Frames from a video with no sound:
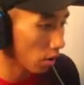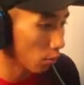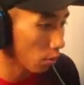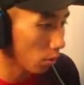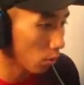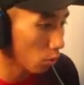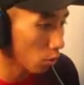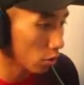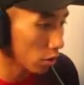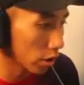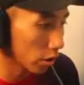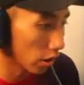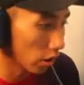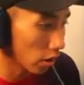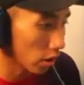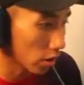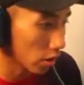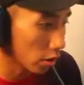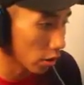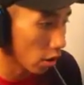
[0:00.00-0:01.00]
kamu yang bunuh
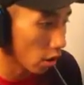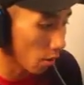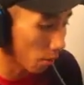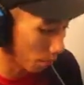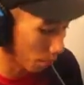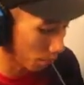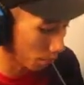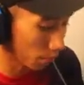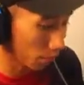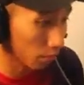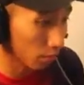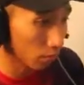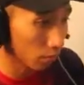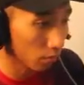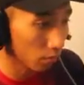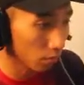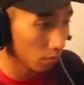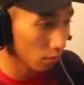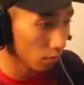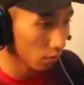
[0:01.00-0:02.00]
Citranya, siap.
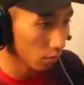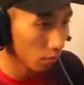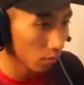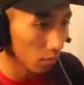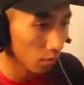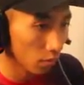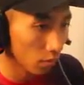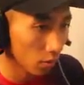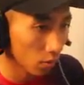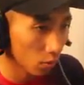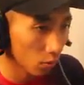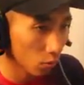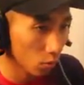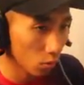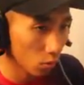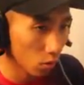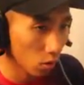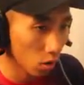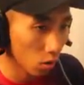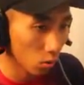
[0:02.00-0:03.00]
Gua
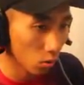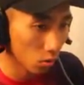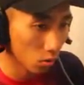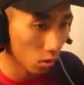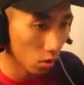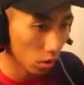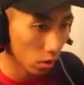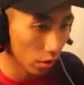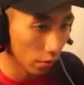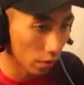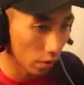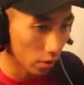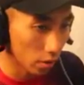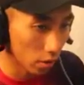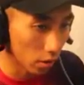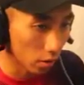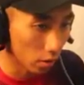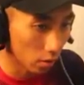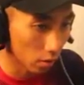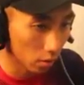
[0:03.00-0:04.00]
juga, gua juga ngedev
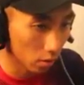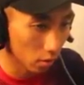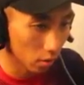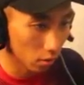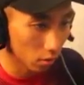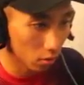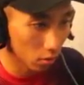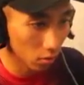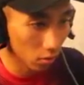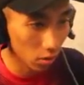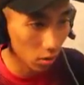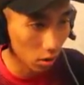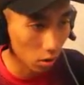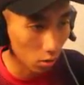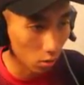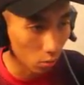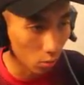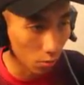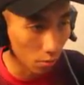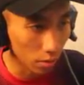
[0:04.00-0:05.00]
aja. Gua juga
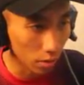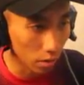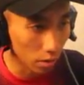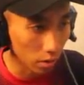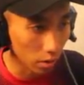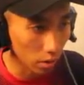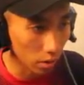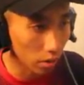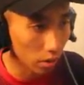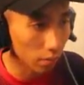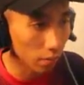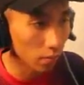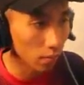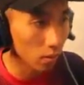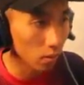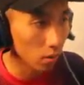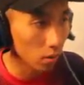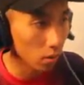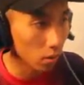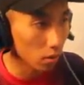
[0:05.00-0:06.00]
naruh bom di sini
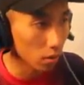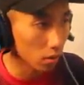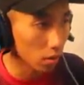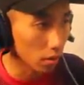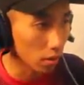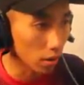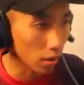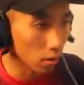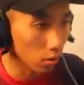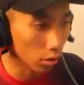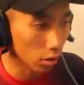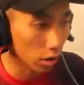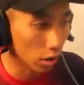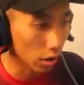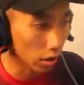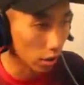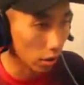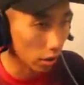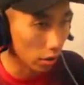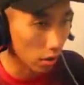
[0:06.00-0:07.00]
ya jadi gue
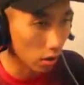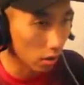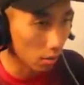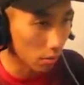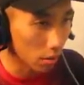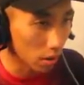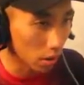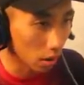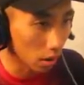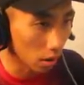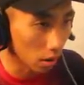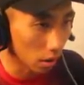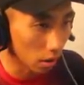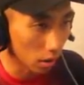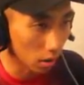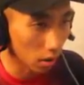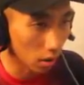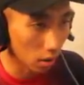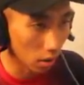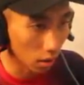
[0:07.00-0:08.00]
tinggalin aja bisa
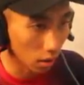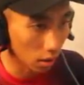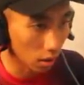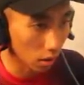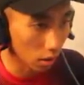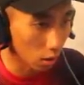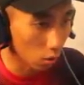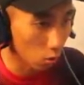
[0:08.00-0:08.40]
agak